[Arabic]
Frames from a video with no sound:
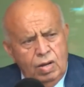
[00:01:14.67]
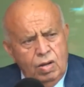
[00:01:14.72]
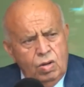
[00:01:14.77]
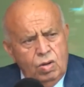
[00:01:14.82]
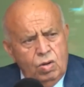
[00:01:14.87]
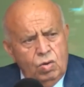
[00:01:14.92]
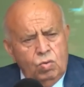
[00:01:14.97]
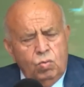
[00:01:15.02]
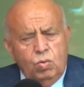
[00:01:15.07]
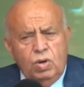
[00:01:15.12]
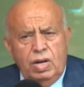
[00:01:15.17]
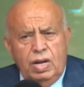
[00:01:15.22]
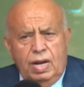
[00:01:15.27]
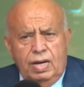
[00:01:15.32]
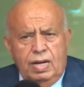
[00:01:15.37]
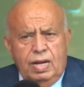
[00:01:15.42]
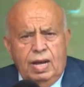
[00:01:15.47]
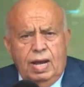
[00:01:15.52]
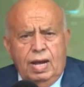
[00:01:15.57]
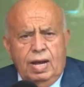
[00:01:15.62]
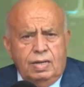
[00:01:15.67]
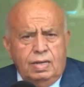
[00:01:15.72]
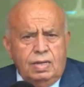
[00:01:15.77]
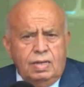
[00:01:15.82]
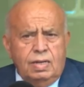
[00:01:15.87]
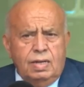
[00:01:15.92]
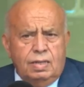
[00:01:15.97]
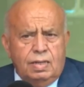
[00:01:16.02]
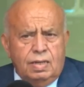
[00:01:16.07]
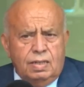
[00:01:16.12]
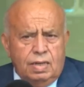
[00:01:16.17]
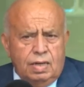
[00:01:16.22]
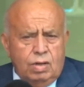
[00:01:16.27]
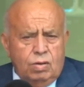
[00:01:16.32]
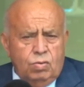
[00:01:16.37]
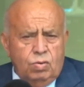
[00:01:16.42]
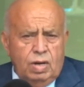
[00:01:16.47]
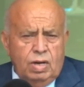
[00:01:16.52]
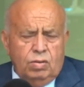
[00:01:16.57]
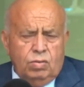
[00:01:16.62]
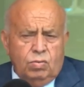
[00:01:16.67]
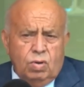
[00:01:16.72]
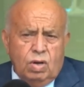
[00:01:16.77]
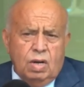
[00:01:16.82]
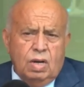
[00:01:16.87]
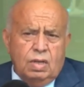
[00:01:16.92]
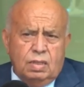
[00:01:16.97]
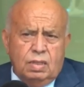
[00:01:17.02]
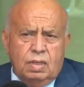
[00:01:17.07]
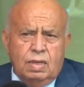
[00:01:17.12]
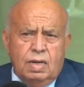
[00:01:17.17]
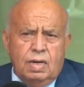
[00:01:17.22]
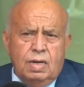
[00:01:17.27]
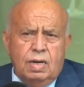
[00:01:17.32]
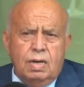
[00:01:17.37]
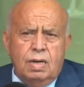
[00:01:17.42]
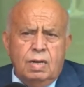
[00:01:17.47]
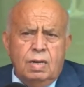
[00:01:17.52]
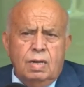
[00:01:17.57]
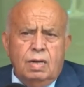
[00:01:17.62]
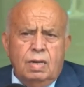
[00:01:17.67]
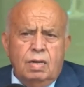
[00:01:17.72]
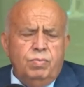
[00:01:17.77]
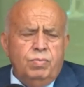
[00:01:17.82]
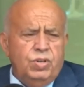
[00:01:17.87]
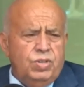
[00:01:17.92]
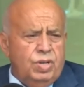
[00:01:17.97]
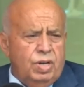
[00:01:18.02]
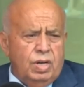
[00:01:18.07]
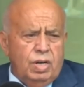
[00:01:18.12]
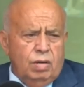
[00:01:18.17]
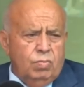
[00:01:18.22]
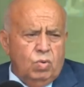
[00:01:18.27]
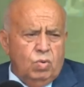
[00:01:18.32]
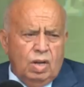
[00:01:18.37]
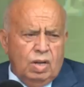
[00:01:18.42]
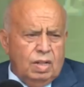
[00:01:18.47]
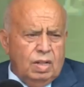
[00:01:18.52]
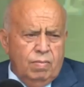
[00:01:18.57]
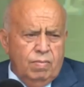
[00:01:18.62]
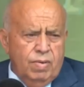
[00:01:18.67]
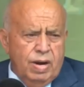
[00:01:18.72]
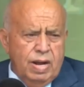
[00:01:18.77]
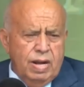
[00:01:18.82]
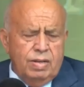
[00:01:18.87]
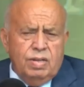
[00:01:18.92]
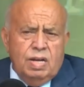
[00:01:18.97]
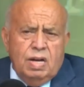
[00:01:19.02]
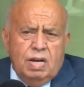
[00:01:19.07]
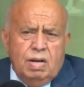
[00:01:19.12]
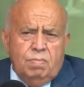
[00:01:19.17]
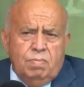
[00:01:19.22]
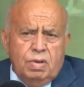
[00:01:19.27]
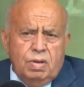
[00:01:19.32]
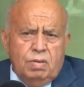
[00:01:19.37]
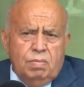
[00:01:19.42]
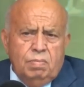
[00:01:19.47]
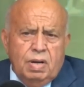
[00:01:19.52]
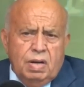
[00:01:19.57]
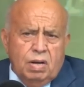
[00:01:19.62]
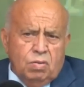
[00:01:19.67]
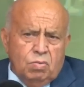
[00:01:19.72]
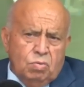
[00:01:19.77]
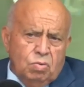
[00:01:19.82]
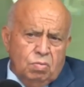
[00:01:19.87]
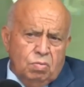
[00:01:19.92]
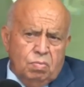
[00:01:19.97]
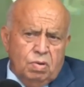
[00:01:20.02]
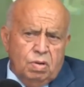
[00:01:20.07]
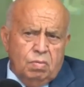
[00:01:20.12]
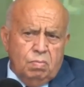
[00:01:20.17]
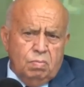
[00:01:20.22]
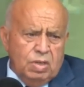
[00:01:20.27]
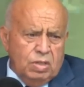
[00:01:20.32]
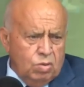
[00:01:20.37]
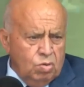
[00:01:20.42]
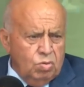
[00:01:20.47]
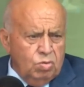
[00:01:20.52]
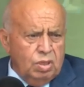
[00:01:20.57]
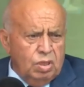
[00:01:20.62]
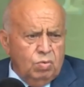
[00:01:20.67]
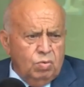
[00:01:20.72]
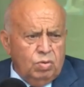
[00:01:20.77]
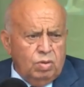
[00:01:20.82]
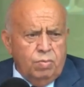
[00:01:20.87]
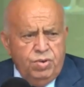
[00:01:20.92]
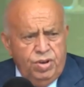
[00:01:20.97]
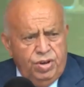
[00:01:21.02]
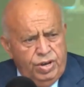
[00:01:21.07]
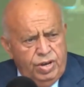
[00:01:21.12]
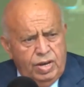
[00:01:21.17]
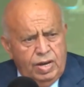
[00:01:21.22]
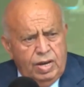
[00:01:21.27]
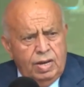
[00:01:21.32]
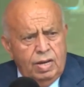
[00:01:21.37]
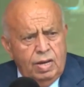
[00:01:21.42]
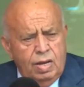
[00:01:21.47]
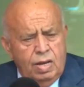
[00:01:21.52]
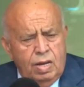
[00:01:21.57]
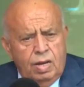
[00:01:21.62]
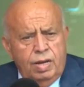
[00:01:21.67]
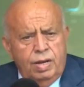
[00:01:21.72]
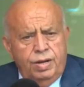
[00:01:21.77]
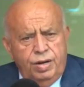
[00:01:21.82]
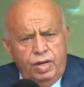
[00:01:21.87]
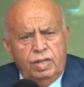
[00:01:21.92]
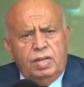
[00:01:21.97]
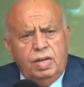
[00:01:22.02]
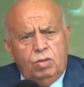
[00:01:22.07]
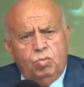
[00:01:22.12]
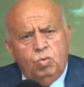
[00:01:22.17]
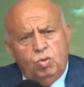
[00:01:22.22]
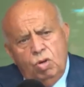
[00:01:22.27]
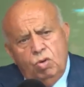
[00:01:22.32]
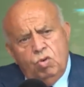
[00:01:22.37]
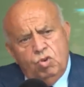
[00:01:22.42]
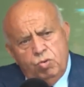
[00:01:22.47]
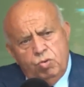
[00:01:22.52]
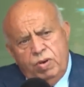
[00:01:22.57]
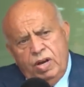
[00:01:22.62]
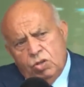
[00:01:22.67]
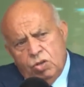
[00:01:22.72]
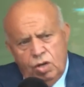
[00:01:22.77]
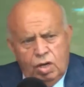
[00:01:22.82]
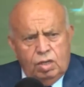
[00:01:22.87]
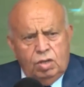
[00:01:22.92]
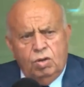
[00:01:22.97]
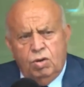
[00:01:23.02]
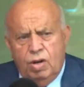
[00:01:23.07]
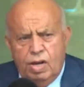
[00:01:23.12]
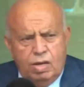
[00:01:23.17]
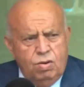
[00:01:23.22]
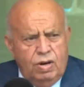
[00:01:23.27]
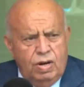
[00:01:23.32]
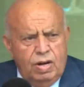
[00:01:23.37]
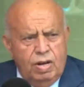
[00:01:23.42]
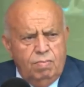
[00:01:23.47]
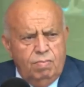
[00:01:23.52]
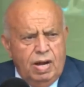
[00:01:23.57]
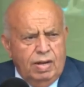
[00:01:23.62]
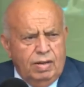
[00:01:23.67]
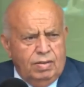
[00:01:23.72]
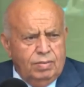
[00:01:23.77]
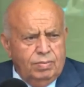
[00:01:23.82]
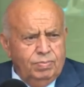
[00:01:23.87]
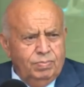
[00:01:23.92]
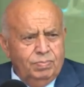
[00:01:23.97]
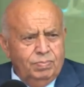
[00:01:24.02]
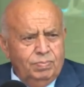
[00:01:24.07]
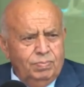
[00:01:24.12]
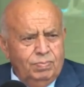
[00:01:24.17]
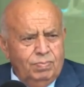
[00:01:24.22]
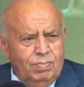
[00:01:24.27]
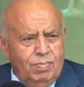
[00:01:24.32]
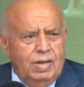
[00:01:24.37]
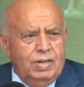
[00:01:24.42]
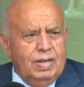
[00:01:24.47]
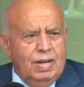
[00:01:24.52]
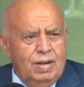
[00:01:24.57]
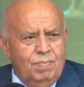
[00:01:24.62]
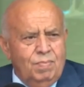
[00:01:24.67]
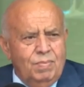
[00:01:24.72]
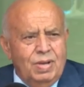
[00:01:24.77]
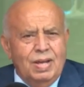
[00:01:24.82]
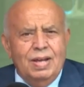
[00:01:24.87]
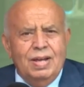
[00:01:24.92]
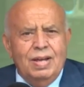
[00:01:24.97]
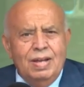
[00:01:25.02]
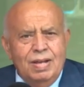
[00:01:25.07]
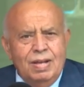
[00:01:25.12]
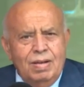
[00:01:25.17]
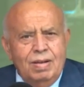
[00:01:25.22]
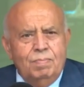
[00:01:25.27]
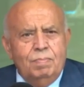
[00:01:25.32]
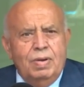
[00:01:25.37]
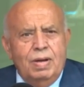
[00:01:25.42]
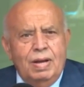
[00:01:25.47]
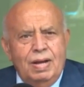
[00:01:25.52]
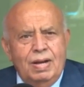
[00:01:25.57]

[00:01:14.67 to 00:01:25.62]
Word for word: واللي عليها عديد التساؤلات وخاصه المشاريع المعطله من هذا يرى ما نقول مدروسه وطبيعيه ريتها تتوج بحاجه اخرى تنحكيو عليها بعد معناتها ما, ما